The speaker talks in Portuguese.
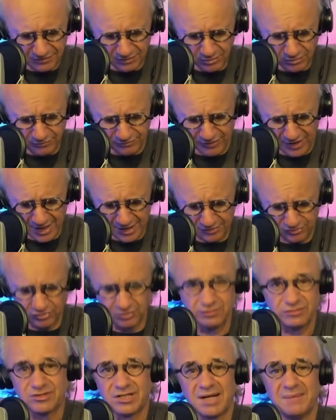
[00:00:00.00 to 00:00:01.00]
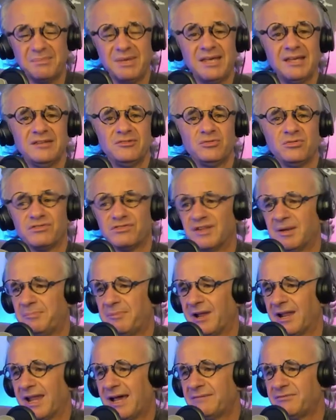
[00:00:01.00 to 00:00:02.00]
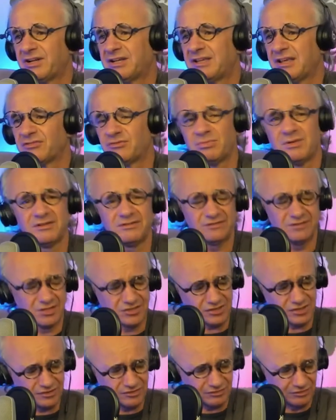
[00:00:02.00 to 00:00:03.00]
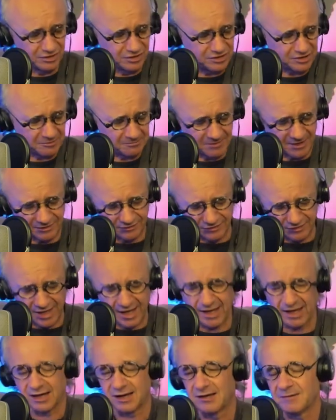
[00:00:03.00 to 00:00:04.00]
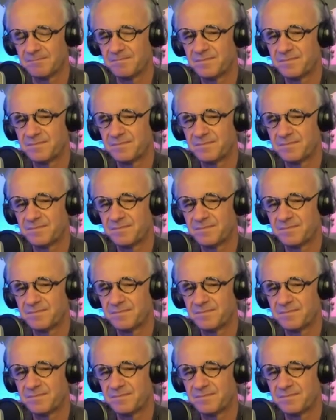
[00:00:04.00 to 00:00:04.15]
são versos tremendos na palavra que às vezes a gente deixa passar